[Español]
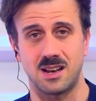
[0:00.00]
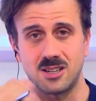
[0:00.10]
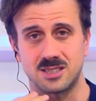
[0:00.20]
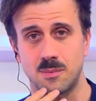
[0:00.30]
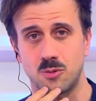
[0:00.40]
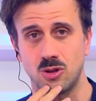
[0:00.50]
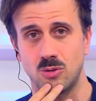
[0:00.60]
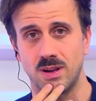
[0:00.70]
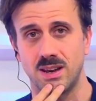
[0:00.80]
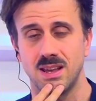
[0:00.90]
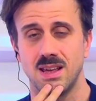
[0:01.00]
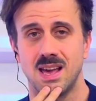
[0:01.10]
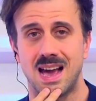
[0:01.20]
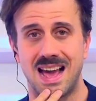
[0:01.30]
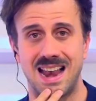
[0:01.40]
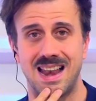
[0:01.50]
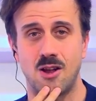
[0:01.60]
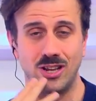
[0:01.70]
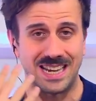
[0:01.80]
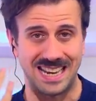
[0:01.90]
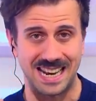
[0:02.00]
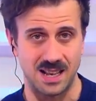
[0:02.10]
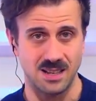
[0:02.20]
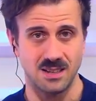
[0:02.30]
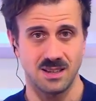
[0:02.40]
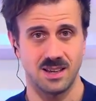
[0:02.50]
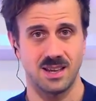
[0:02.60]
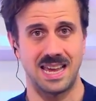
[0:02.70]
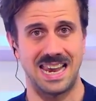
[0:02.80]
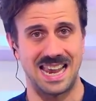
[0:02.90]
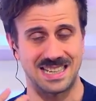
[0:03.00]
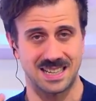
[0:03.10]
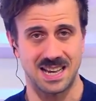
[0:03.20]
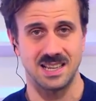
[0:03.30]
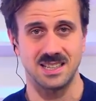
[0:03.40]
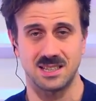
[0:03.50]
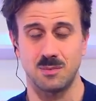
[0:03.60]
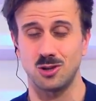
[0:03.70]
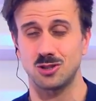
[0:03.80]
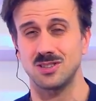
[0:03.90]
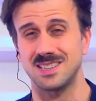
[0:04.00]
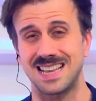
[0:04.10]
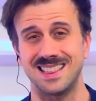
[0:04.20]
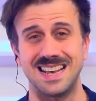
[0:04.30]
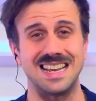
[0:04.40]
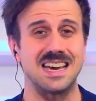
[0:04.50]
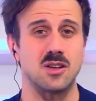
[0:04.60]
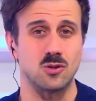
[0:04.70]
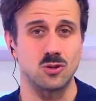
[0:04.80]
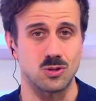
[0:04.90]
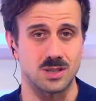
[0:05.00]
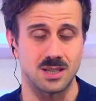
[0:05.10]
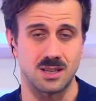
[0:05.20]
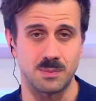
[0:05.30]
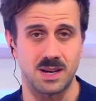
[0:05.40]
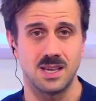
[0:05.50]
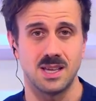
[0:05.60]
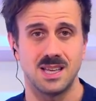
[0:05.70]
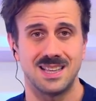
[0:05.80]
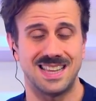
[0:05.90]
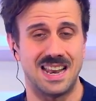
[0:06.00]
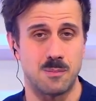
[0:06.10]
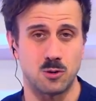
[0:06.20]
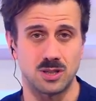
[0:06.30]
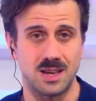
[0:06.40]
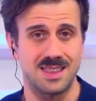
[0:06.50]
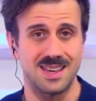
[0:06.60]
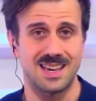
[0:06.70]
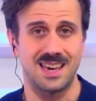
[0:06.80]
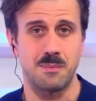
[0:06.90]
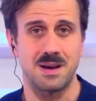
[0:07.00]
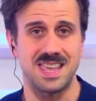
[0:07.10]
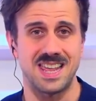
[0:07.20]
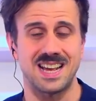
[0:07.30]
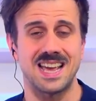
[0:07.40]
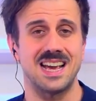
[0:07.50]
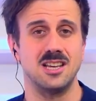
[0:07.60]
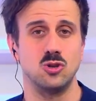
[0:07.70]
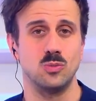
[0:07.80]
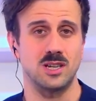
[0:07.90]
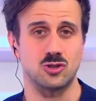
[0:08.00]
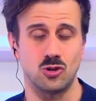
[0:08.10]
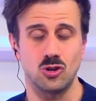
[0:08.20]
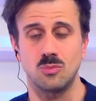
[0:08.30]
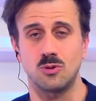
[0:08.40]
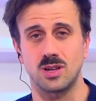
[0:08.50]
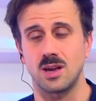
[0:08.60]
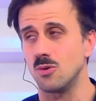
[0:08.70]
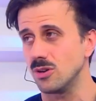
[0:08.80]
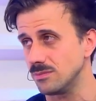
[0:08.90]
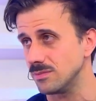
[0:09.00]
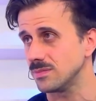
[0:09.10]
en las que se ha podido ver al original en las calles y por eso es tan delicado, ¿no? Todo este tema de la posibilidad de que mañana caigan lluvias o no, porque bueno,